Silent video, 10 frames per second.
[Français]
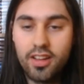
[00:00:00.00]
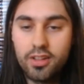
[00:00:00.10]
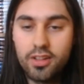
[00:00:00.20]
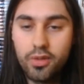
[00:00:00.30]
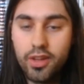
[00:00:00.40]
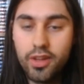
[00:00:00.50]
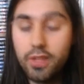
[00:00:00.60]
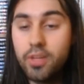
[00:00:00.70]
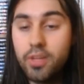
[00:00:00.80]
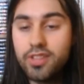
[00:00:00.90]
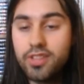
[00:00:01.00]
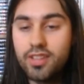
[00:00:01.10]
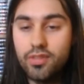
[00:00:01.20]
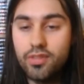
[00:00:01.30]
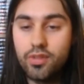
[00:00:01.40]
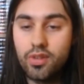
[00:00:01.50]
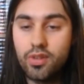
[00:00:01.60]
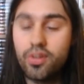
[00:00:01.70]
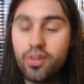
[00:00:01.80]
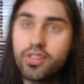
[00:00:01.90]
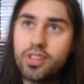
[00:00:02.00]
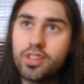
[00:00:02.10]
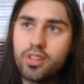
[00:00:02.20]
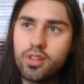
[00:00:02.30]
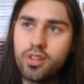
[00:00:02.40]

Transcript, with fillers: résultats des BSF, euh, enfin c'était